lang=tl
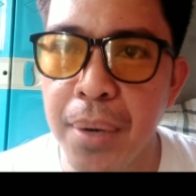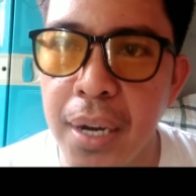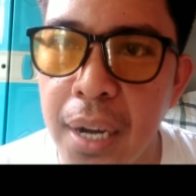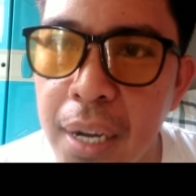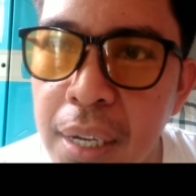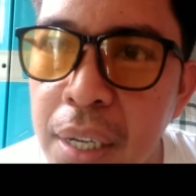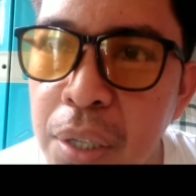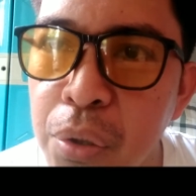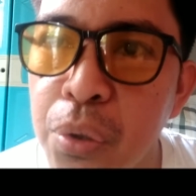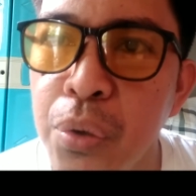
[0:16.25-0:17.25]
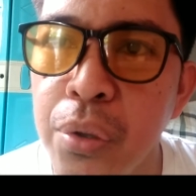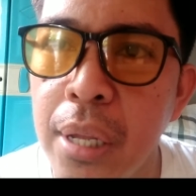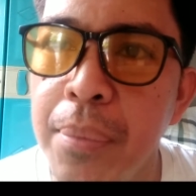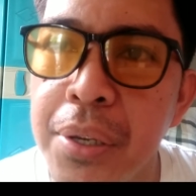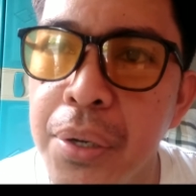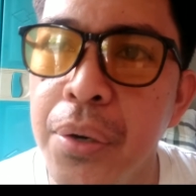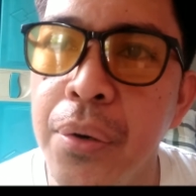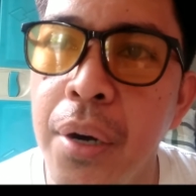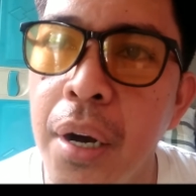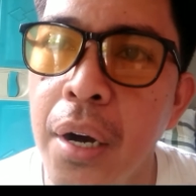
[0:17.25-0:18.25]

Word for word: mga susunod na video.